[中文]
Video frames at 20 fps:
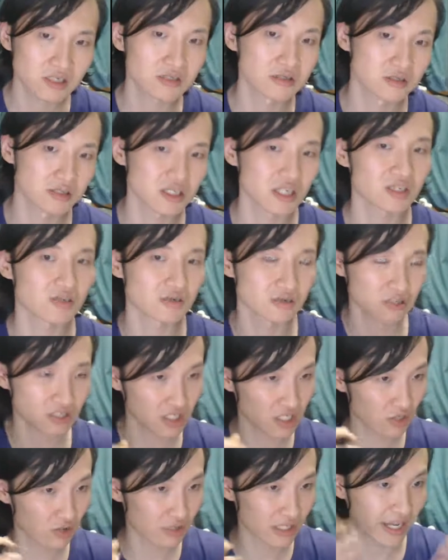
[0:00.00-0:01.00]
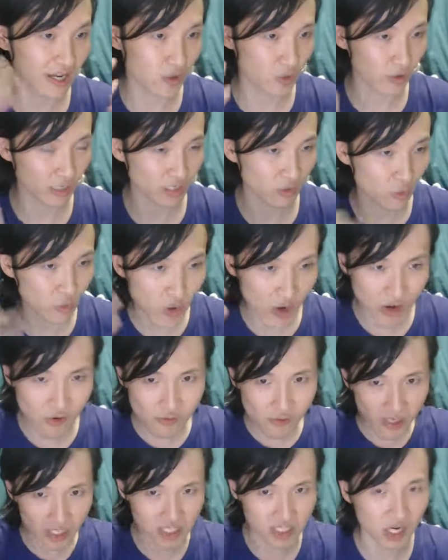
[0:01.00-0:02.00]
这种、这种领会的，远
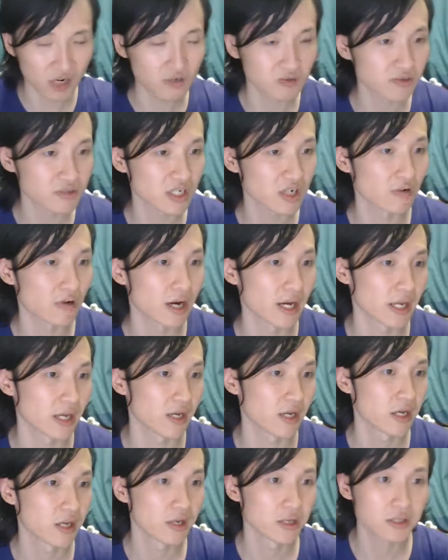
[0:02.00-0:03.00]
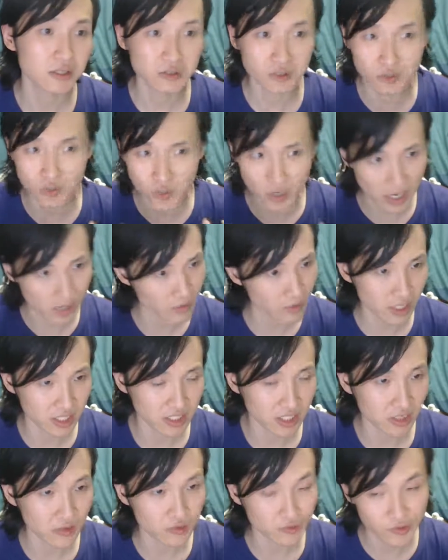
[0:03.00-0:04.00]
远超出这个玩意儿，远远
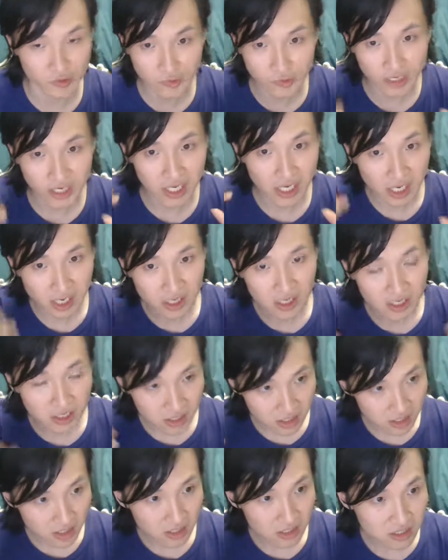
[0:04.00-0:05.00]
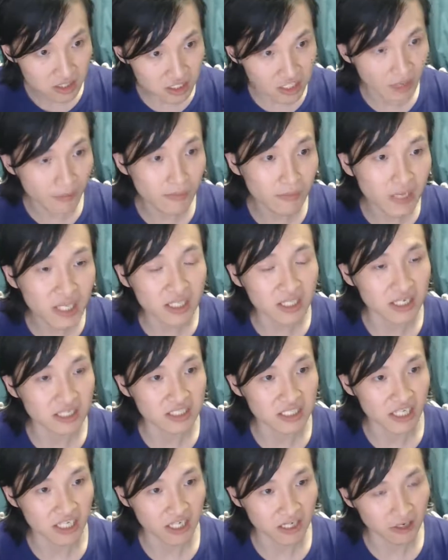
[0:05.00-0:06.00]
超出。因为生命的
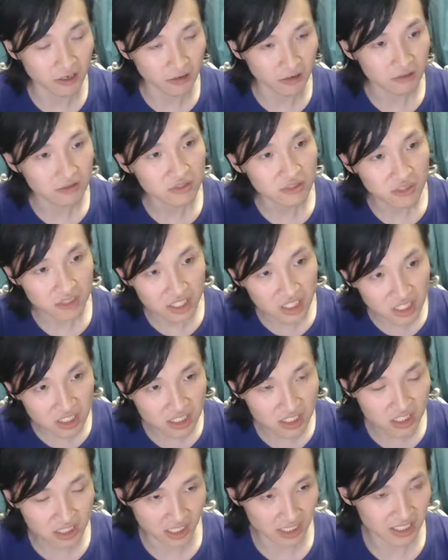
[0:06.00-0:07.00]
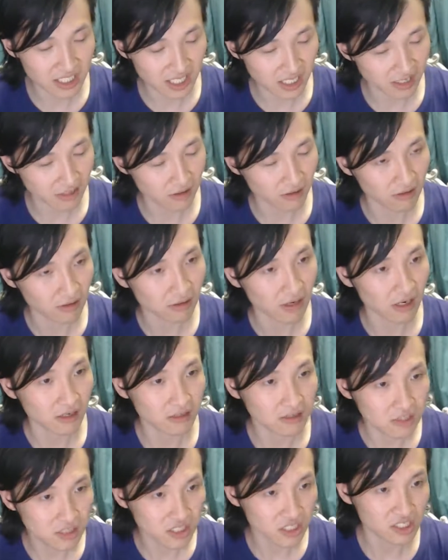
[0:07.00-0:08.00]
结构、意义的结构啊，
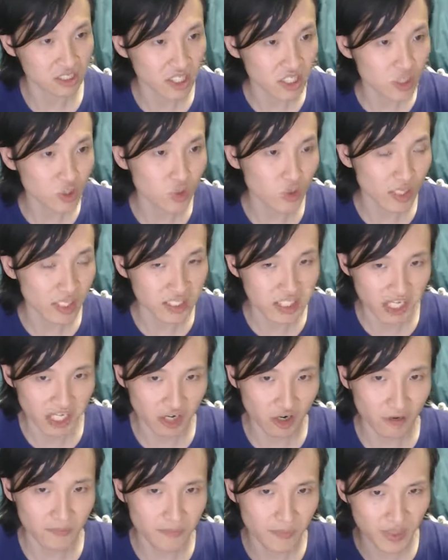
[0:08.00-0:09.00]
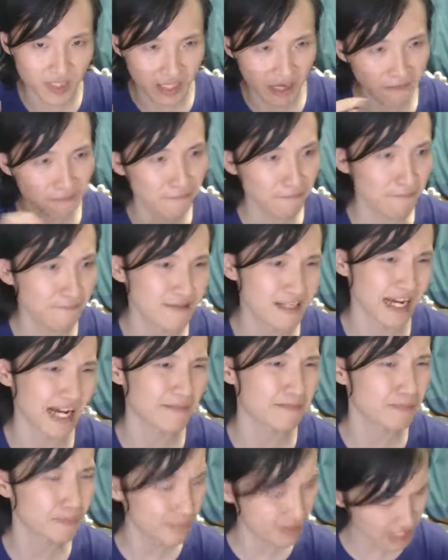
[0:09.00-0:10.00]
这个生存的结构比它复
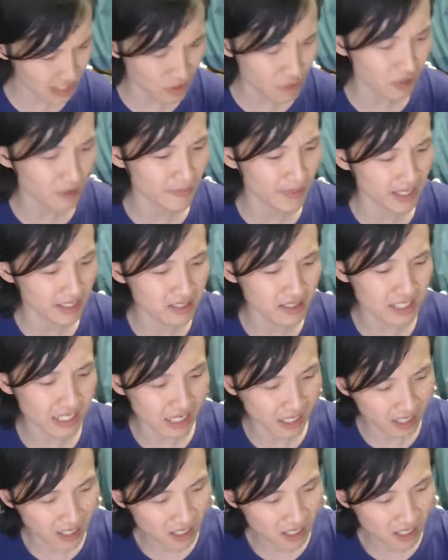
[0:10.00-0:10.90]
杂不知道多少倍，在。